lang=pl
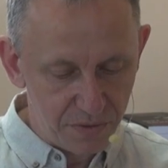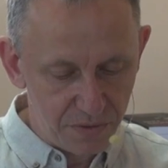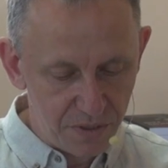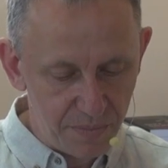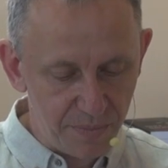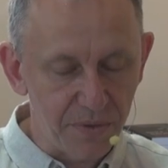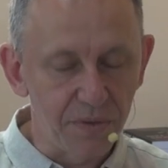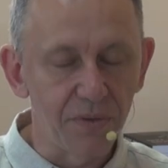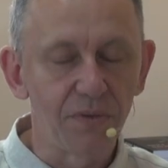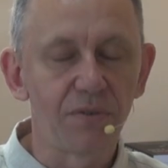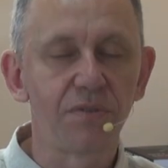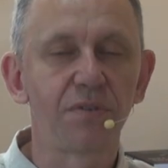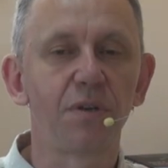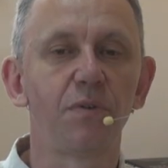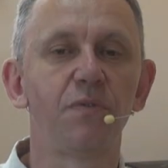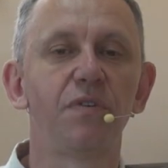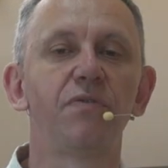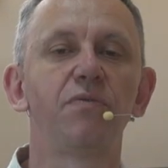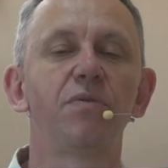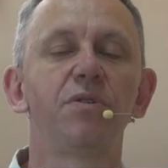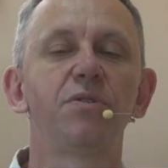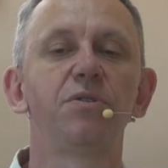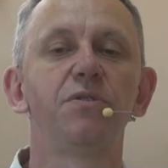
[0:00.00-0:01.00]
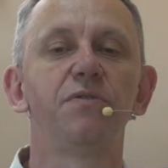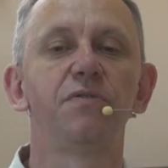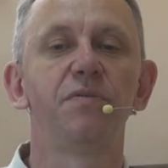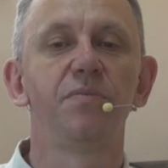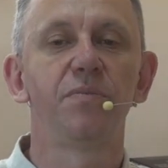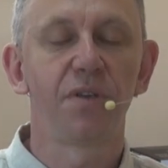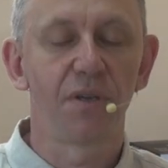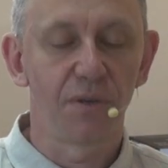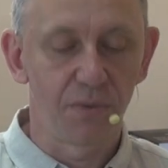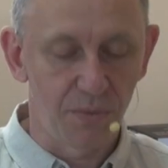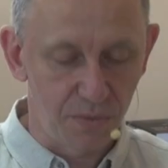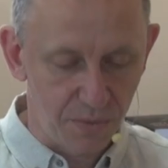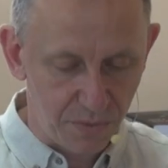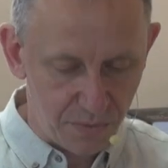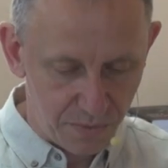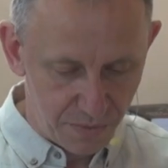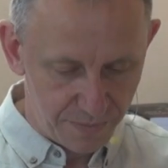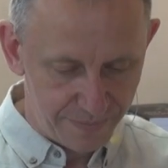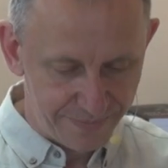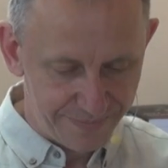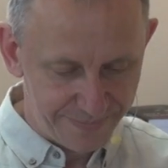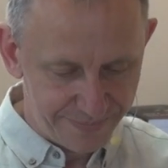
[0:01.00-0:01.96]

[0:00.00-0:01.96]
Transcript: że podążał we właściwym kierunku.